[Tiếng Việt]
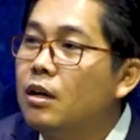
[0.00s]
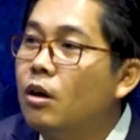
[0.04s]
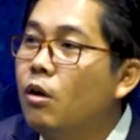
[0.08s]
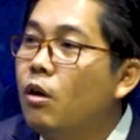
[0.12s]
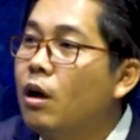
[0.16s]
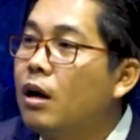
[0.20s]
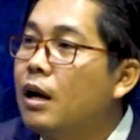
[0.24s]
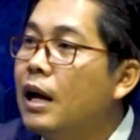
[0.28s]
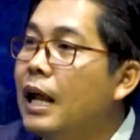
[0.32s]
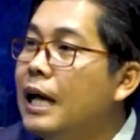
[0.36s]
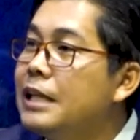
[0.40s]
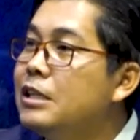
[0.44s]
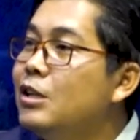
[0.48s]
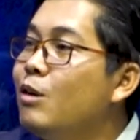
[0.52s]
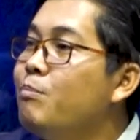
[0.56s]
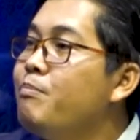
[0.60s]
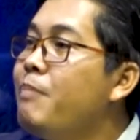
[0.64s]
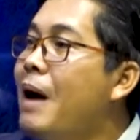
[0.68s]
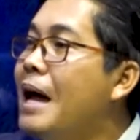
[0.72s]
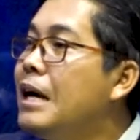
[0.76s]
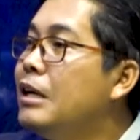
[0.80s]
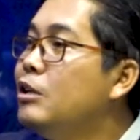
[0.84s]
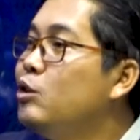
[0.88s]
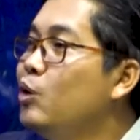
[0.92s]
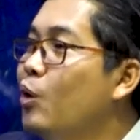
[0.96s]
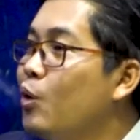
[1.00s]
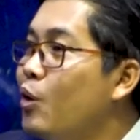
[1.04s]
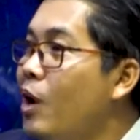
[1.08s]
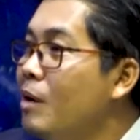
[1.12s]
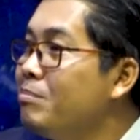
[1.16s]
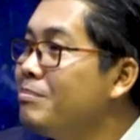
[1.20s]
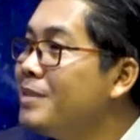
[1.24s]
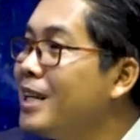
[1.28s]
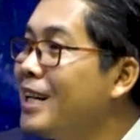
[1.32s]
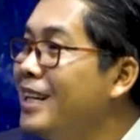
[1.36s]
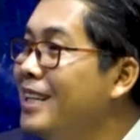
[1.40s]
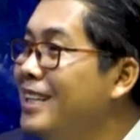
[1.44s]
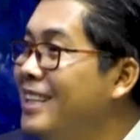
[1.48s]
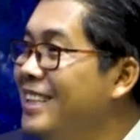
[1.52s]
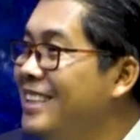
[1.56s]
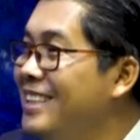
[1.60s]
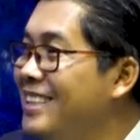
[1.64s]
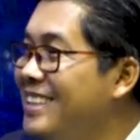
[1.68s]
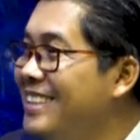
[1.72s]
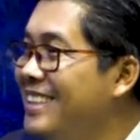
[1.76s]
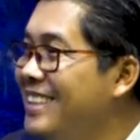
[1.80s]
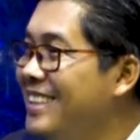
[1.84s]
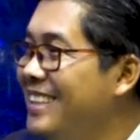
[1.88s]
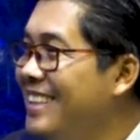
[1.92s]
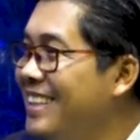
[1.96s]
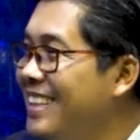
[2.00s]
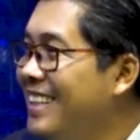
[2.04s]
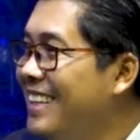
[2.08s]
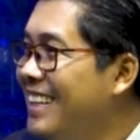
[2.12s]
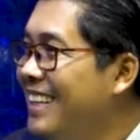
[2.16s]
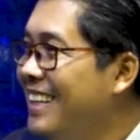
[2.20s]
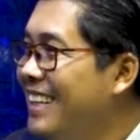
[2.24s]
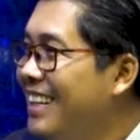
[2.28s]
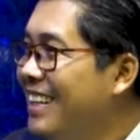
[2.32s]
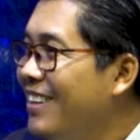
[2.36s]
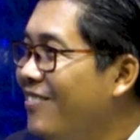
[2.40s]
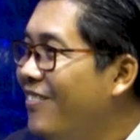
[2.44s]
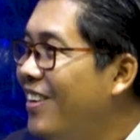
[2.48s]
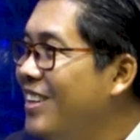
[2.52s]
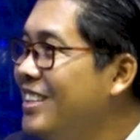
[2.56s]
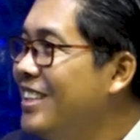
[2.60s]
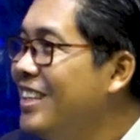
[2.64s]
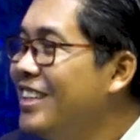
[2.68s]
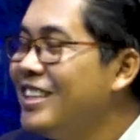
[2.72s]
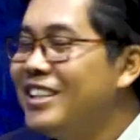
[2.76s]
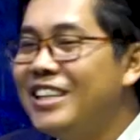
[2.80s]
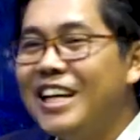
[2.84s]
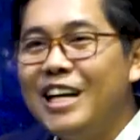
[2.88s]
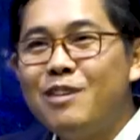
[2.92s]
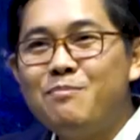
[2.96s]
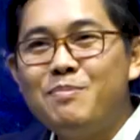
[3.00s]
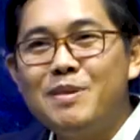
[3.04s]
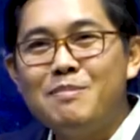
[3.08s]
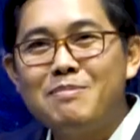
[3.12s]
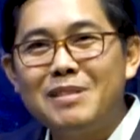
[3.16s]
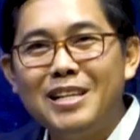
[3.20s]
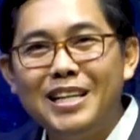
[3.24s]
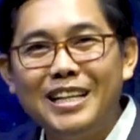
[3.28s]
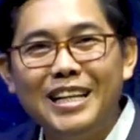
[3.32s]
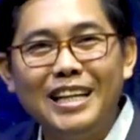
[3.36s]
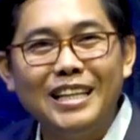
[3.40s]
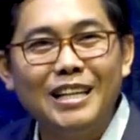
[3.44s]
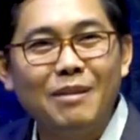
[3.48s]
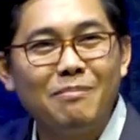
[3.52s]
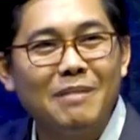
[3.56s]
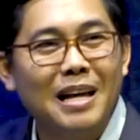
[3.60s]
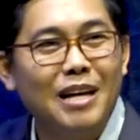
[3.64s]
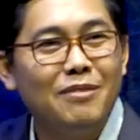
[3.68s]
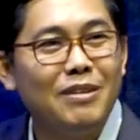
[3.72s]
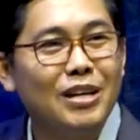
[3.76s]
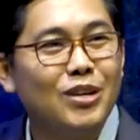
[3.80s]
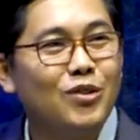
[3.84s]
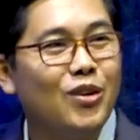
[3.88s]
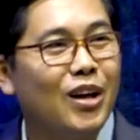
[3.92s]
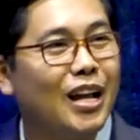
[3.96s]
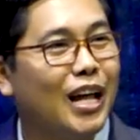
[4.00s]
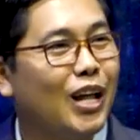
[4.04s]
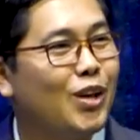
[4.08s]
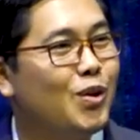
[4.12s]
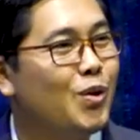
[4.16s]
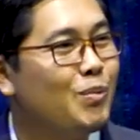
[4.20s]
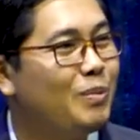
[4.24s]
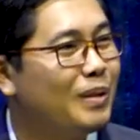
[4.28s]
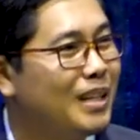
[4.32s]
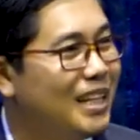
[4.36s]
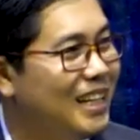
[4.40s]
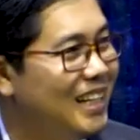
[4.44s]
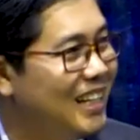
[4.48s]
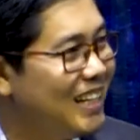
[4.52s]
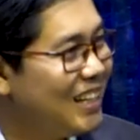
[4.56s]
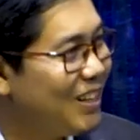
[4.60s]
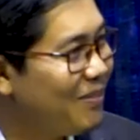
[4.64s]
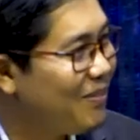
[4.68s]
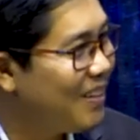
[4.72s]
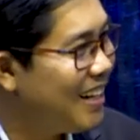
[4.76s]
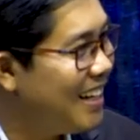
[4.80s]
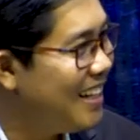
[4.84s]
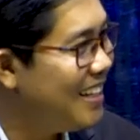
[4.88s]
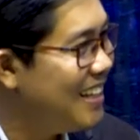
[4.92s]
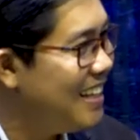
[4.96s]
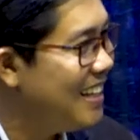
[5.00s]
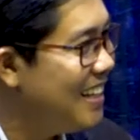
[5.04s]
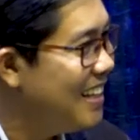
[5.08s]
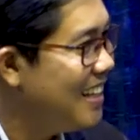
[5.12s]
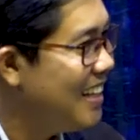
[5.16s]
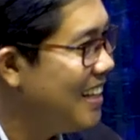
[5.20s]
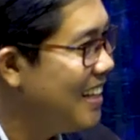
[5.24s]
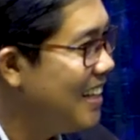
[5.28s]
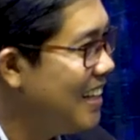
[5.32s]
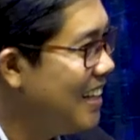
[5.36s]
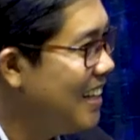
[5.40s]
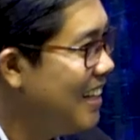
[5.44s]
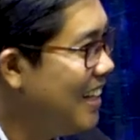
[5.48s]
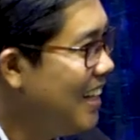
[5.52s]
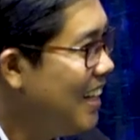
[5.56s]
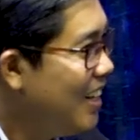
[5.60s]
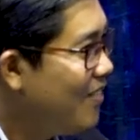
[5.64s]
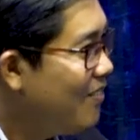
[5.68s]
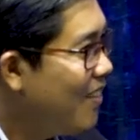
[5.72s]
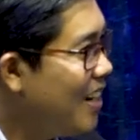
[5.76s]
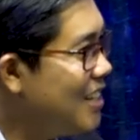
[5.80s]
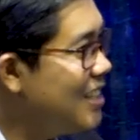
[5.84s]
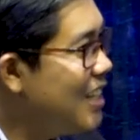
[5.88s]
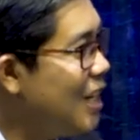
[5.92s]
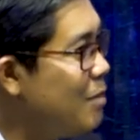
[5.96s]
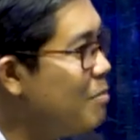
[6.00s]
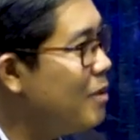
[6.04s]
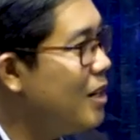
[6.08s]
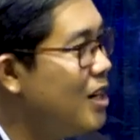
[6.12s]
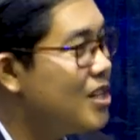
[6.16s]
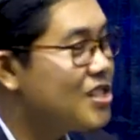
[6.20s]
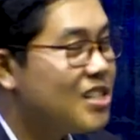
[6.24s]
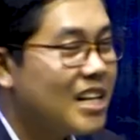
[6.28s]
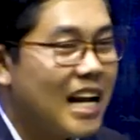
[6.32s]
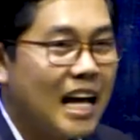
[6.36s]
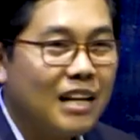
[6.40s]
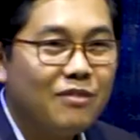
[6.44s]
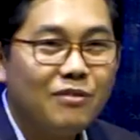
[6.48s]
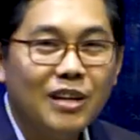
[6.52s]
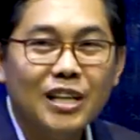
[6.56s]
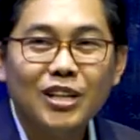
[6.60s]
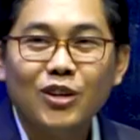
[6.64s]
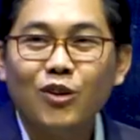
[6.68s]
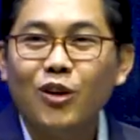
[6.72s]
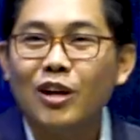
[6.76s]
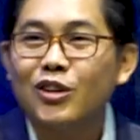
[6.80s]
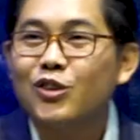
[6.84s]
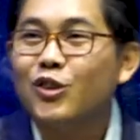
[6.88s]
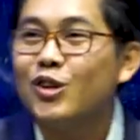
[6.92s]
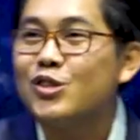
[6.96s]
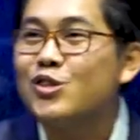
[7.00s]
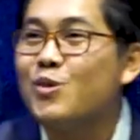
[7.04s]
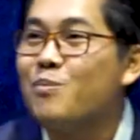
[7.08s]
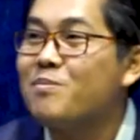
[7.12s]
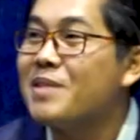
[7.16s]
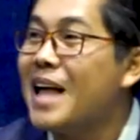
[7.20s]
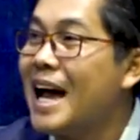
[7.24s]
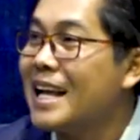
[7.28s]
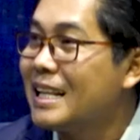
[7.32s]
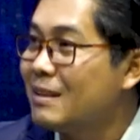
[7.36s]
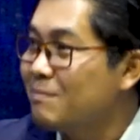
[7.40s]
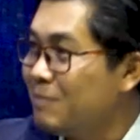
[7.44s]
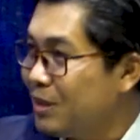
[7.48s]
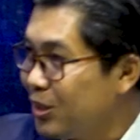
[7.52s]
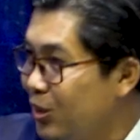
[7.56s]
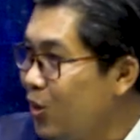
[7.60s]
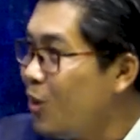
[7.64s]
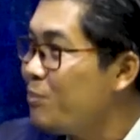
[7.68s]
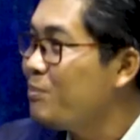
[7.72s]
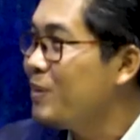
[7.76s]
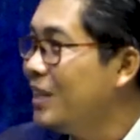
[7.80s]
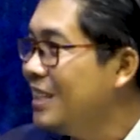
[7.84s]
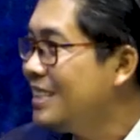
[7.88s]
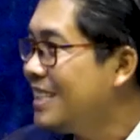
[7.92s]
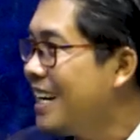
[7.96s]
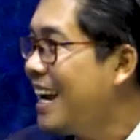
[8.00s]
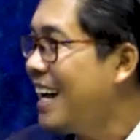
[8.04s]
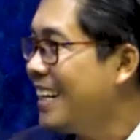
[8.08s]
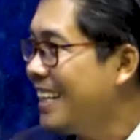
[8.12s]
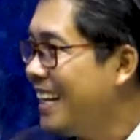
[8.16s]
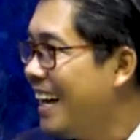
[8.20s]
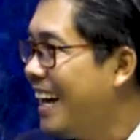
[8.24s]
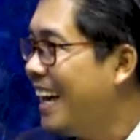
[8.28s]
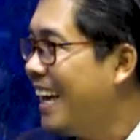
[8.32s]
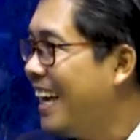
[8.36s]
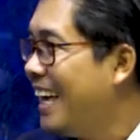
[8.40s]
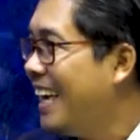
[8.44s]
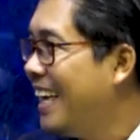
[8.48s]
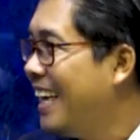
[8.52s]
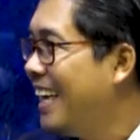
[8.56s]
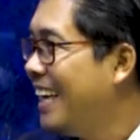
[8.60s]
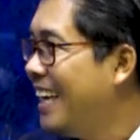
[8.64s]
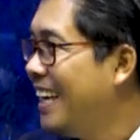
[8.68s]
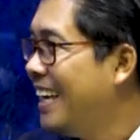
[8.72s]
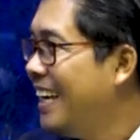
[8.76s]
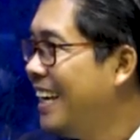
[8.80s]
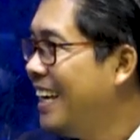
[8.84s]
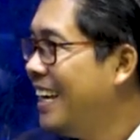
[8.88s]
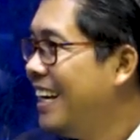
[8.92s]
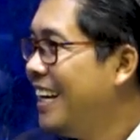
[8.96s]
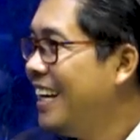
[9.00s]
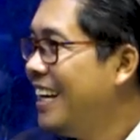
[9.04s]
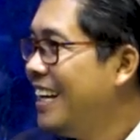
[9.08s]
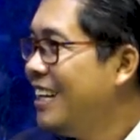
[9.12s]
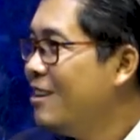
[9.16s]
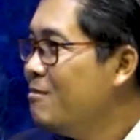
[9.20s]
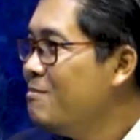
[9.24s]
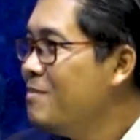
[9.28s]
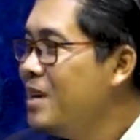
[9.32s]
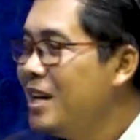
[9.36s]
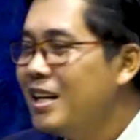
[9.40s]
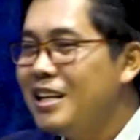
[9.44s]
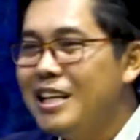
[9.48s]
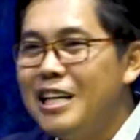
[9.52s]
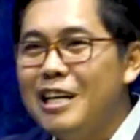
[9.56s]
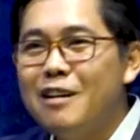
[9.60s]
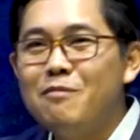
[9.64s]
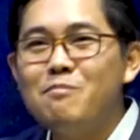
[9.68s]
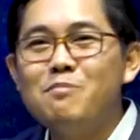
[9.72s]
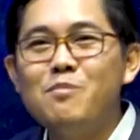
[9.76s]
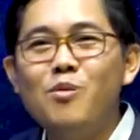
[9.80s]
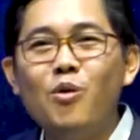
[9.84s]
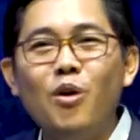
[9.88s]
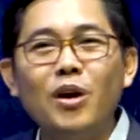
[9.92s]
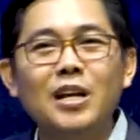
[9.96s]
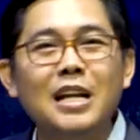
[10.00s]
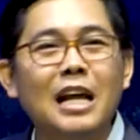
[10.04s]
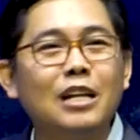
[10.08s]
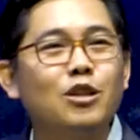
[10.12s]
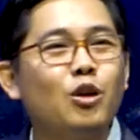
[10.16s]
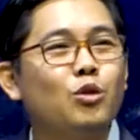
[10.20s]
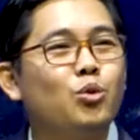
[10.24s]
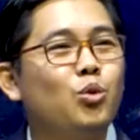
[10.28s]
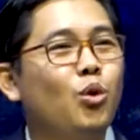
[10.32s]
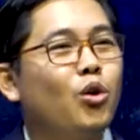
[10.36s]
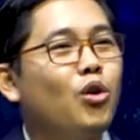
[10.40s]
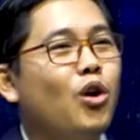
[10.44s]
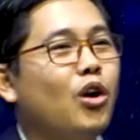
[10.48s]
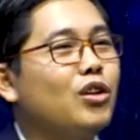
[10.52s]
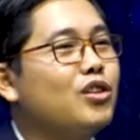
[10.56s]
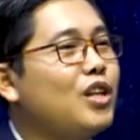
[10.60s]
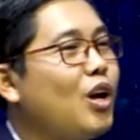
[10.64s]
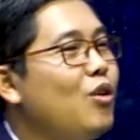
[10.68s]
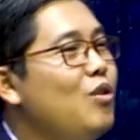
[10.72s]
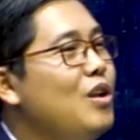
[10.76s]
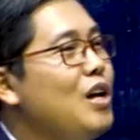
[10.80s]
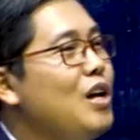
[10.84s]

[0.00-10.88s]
quát khai triệu bạn để dụ đoạn tây. Bây giờ dây vì thiên nhiên thập đấy vĩnh quát anu và thiên nhiên thập đây. Bây giờ đường sát vĩnh quát co sầm đạch và top pi sát đạch này. Miền nghe muối đại tổ tuol khó trao